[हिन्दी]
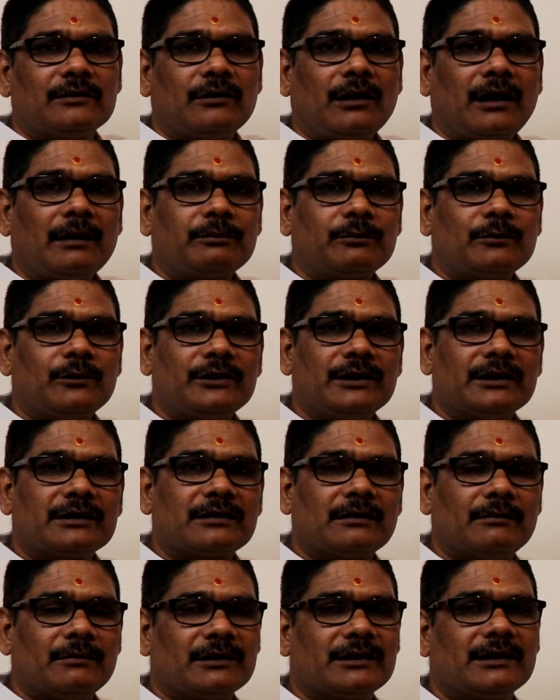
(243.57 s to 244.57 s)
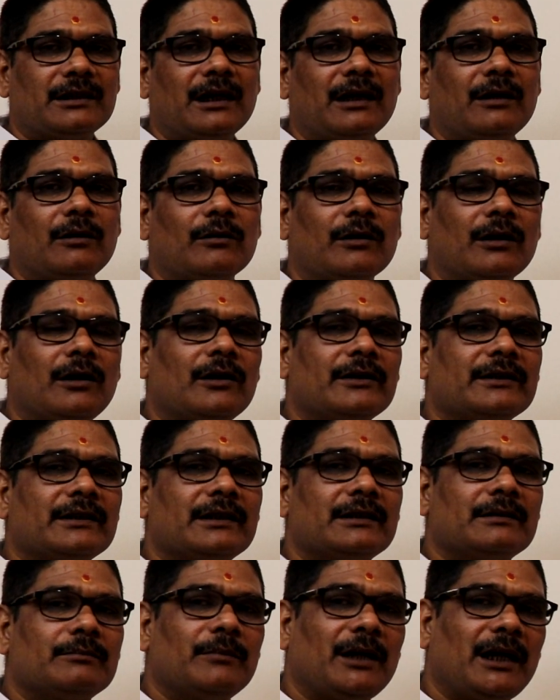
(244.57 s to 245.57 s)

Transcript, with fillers: तो आपको ये समझना होगा और ये